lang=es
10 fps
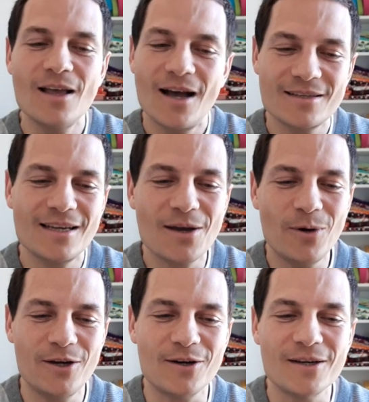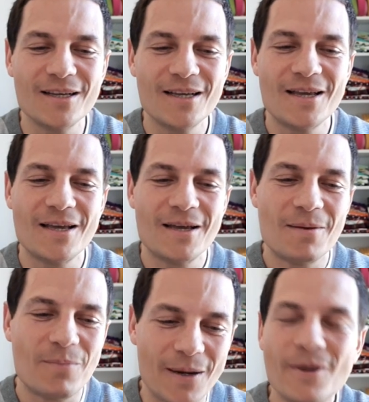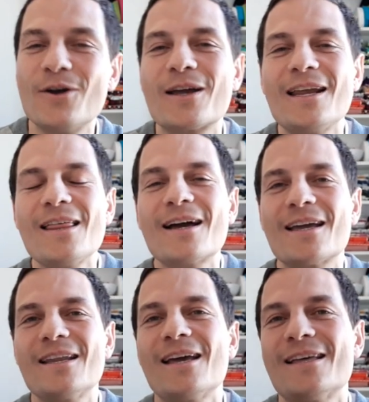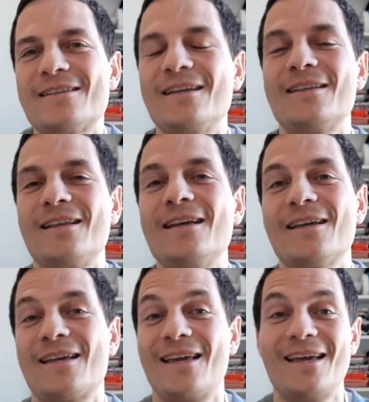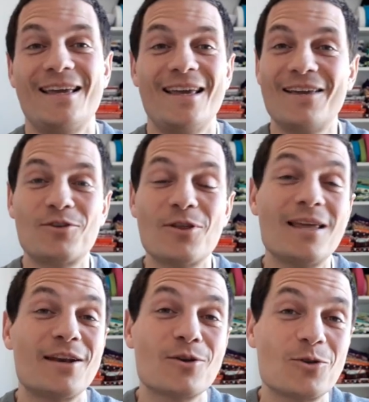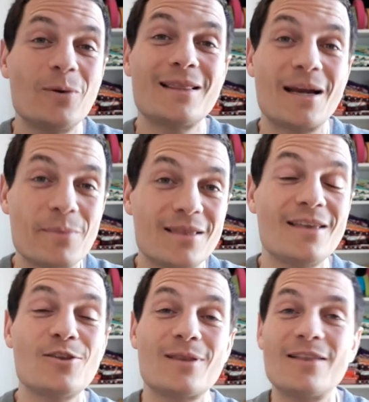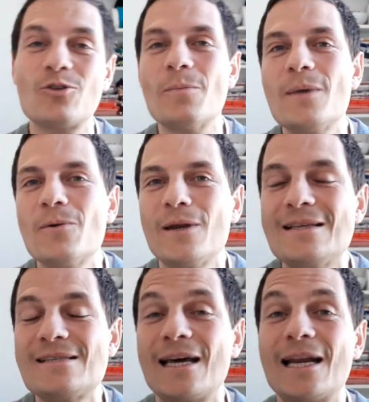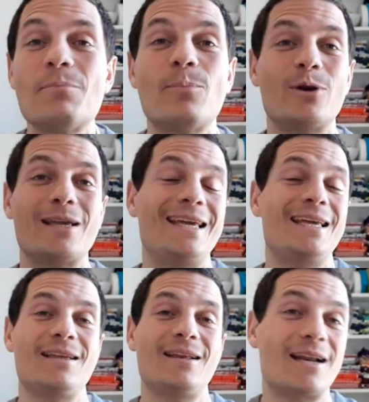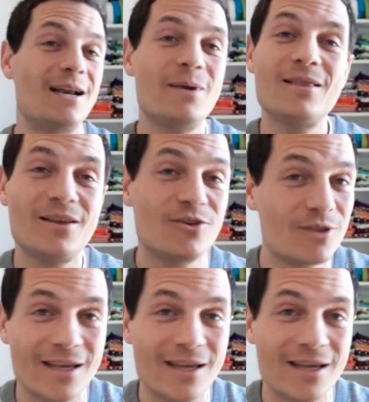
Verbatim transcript: Así que bueno, primero que nada quería decirte que estos días no estuve transmitiendo tanto en vivo en Instagram porque realmente no